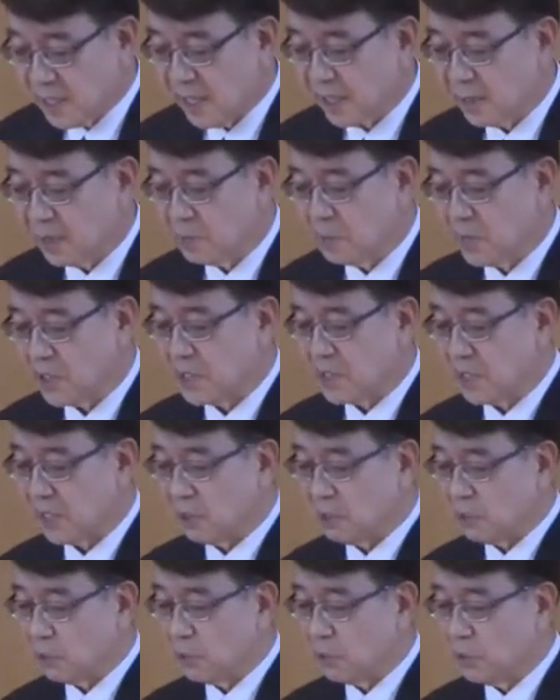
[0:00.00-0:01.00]
这是
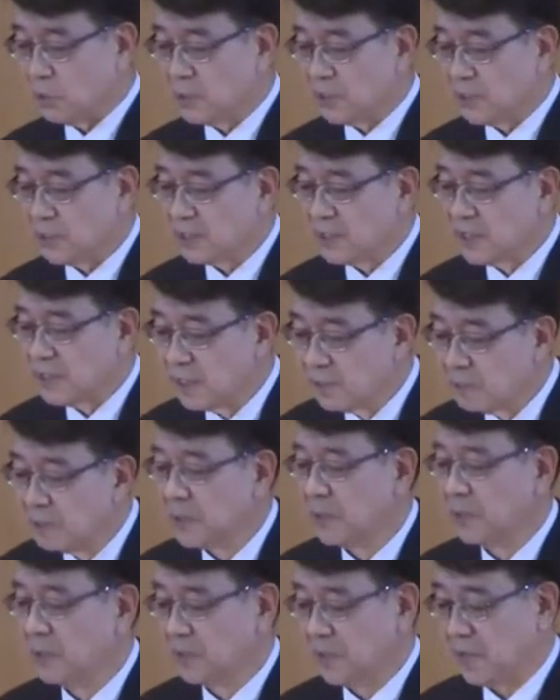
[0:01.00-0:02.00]
包括暂时
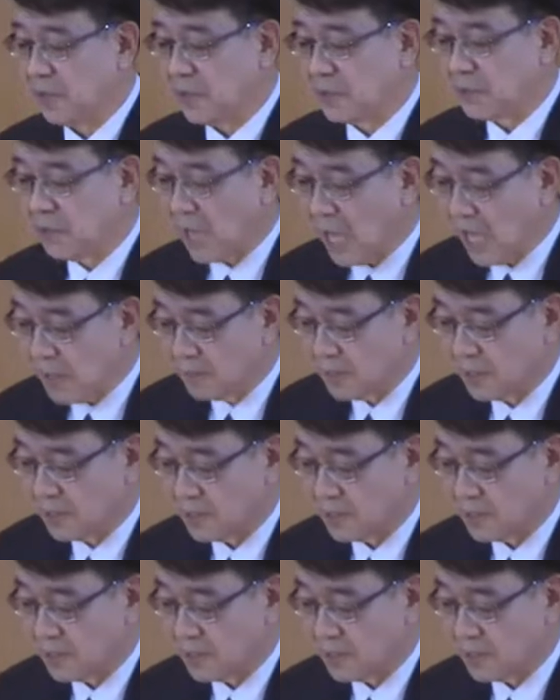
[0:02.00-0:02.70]
性的死。